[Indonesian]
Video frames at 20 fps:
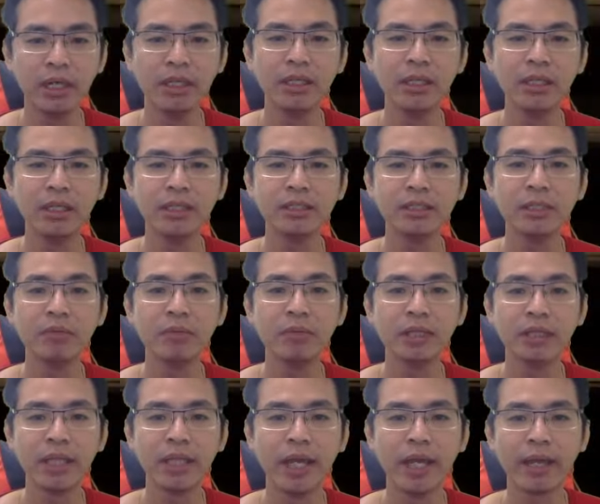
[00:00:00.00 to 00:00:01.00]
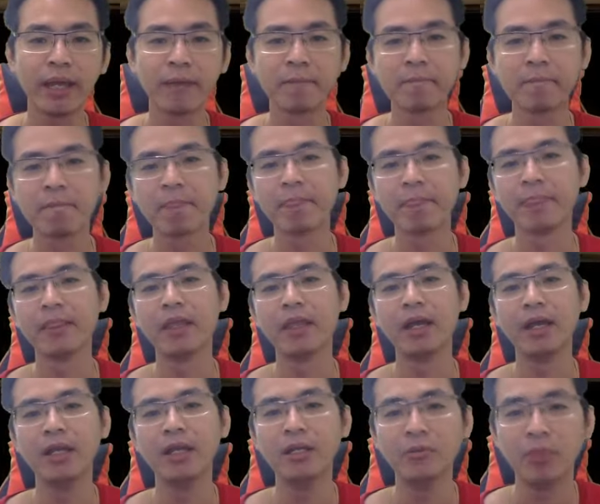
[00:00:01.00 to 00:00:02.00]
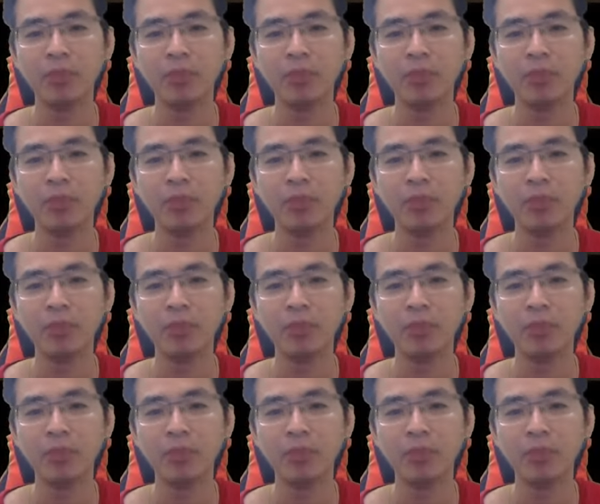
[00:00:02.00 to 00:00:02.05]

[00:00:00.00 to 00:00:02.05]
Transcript: ini disable attack Nah ini